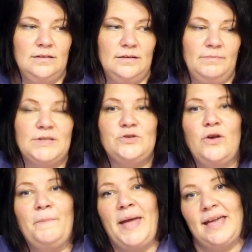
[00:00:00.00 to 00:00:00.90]
man
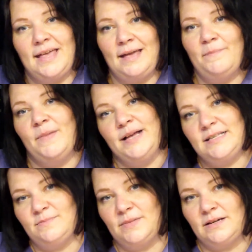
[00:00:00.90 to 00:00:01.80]
soll mehr geben,
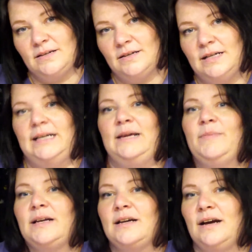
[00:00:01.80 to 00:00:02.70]
als man
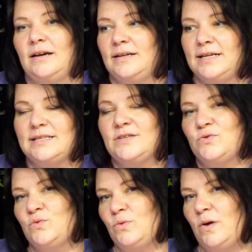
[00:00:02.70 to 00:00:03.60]
nehmen kann. Das
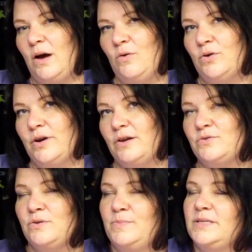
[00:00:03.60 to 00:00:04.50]
ist so auch, gehört auch
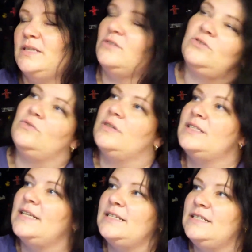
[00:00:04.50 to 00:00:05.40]
so ein bisschen zur
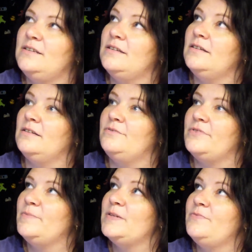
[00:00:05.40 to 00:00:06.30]

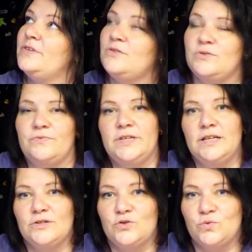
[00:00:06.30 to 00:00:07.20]
Sensi-Firmenphilosophie
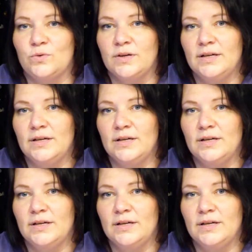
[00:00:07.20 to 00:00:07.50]
dazu.